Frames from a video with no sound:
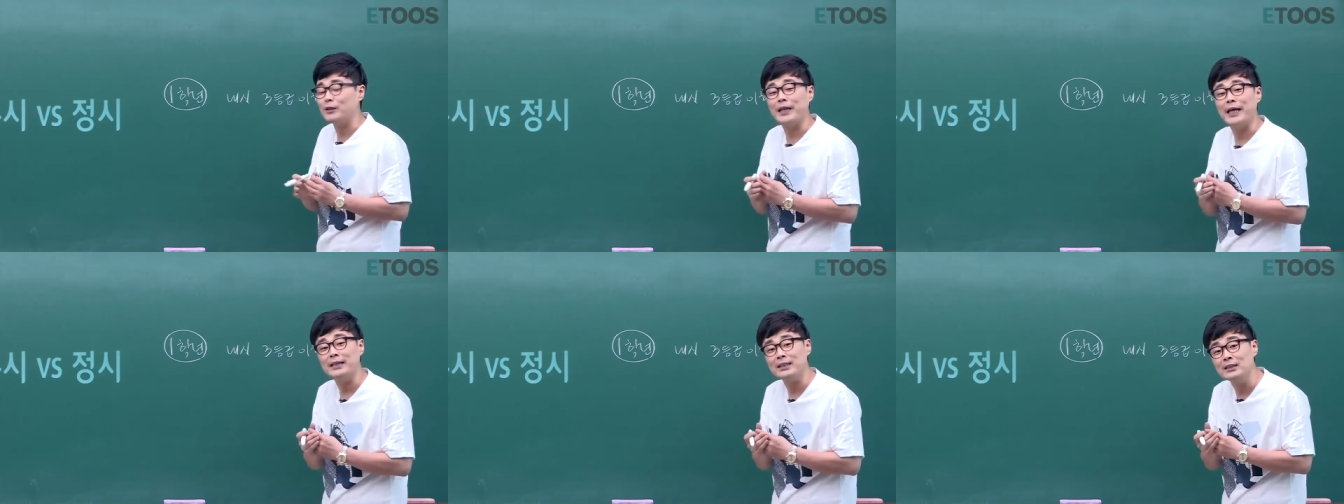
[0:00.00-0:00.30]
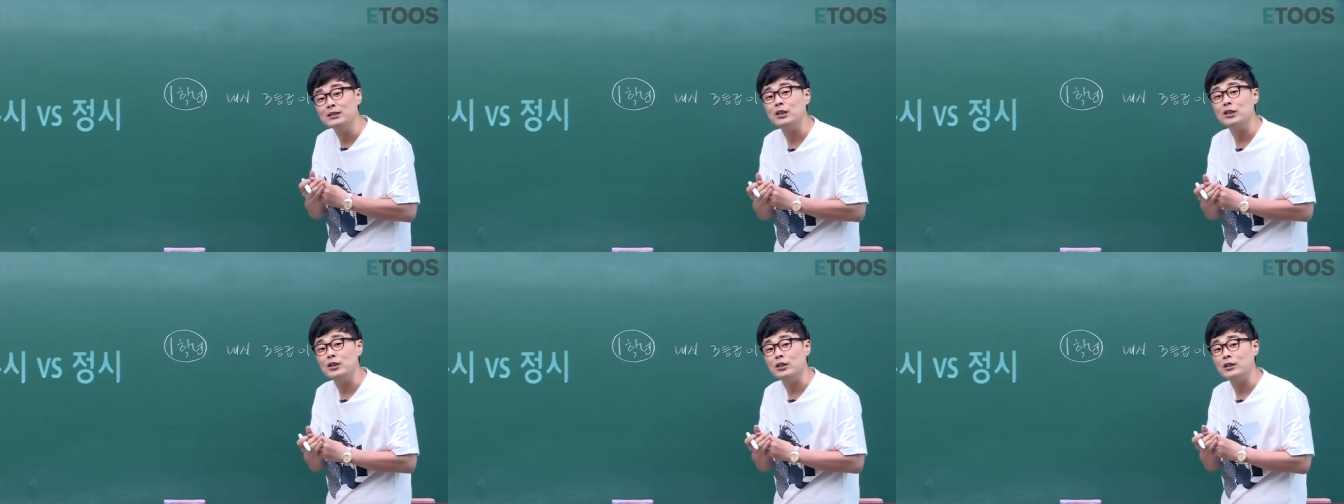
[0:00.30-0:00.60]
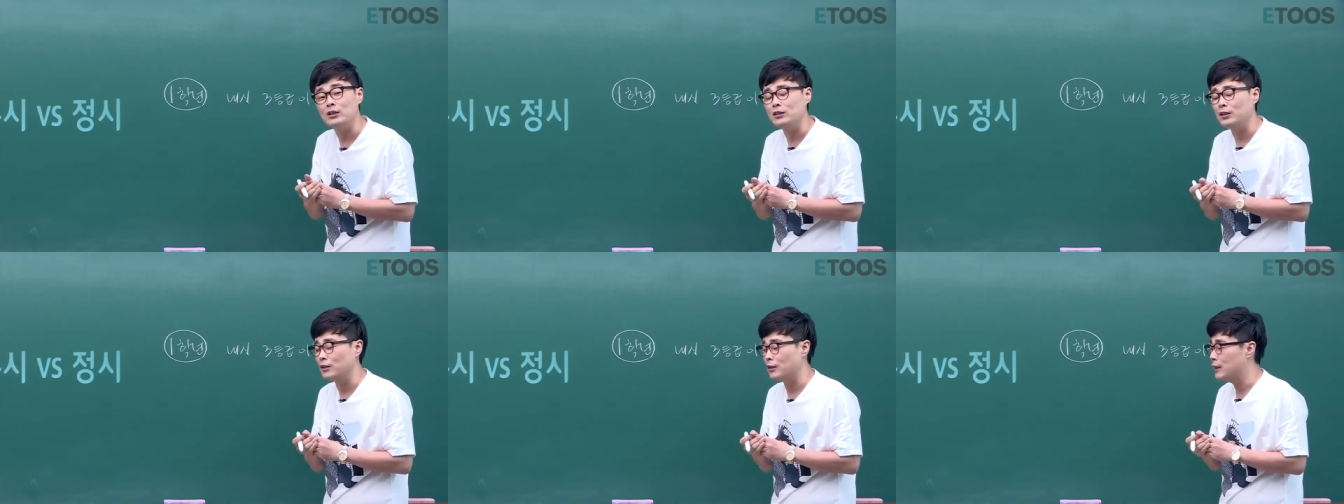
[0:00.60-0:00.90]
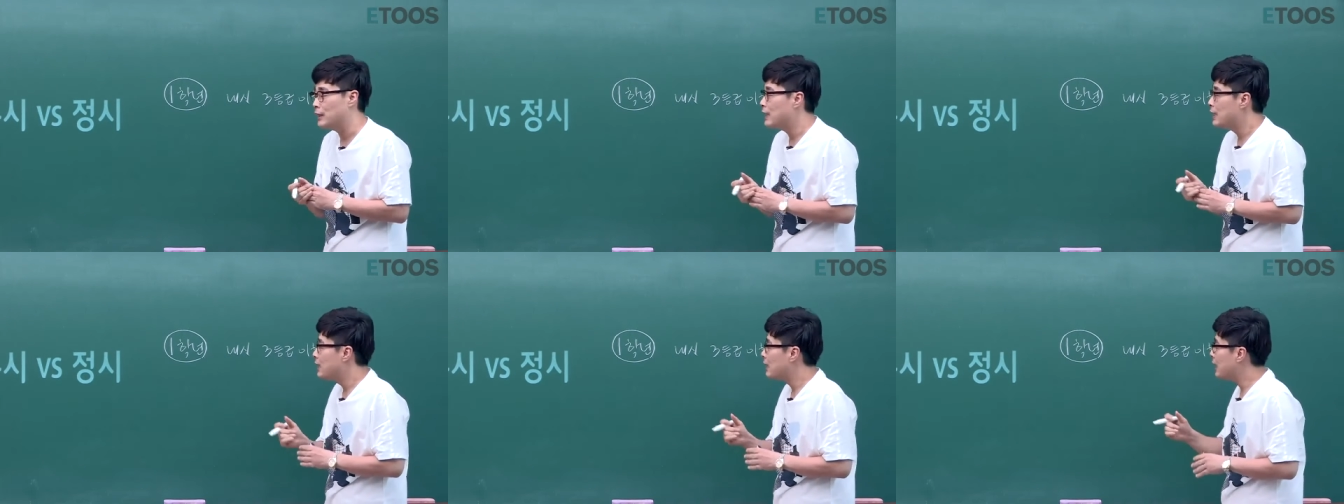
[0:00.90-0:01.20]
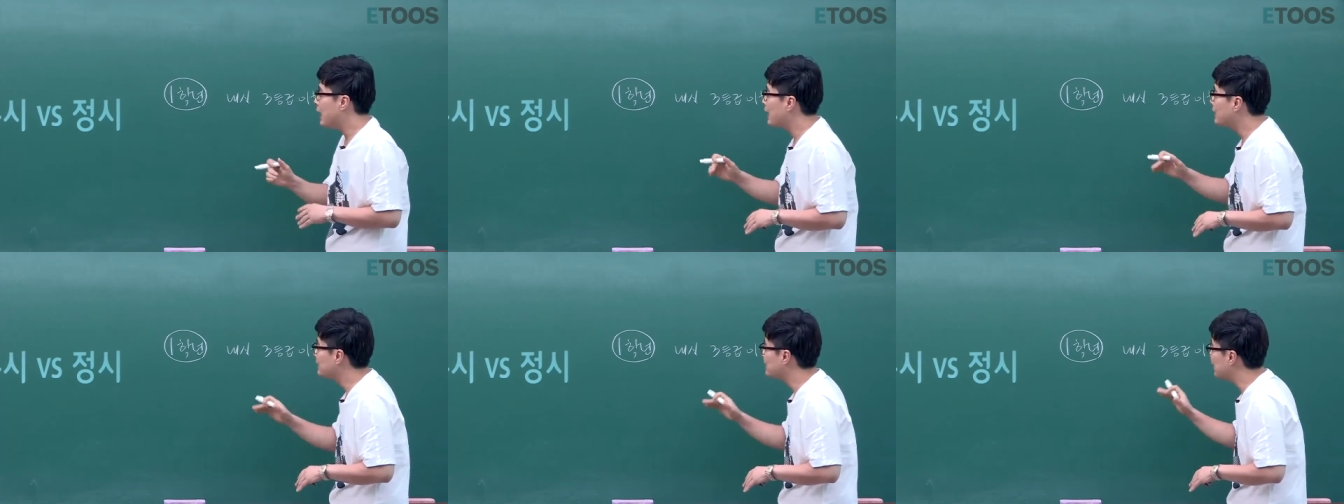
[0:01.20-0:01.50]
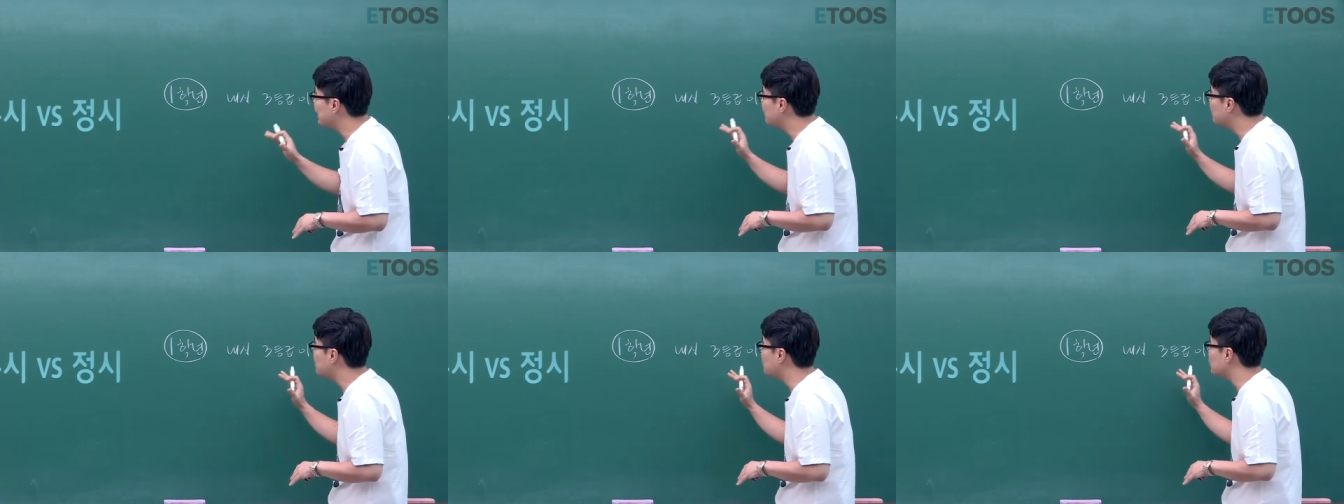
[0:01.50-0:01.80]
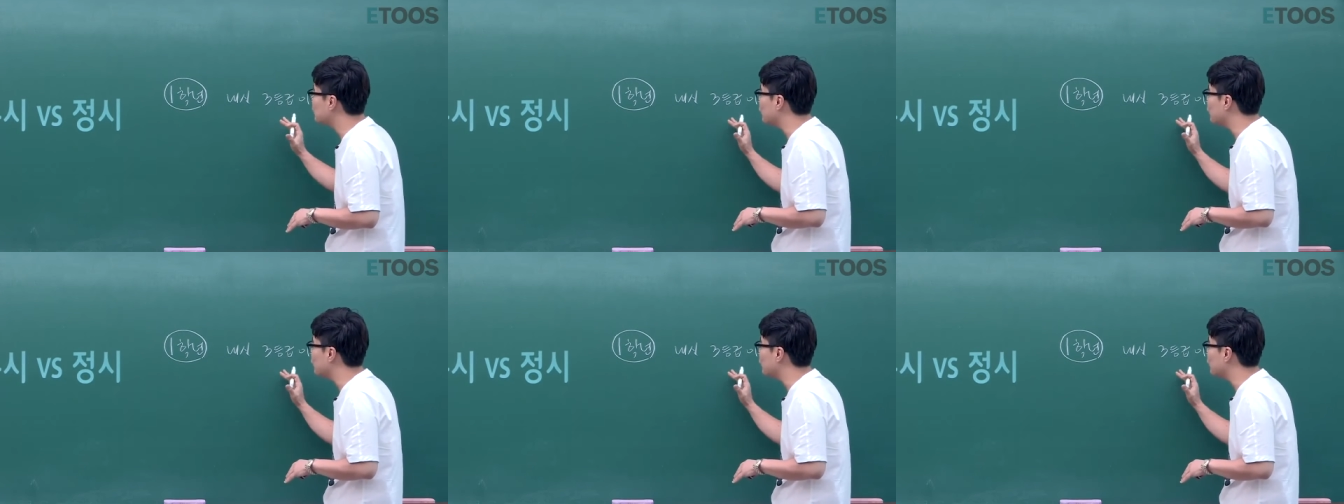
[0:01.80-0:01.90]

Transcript: 내신 전형이죠. 이 학생부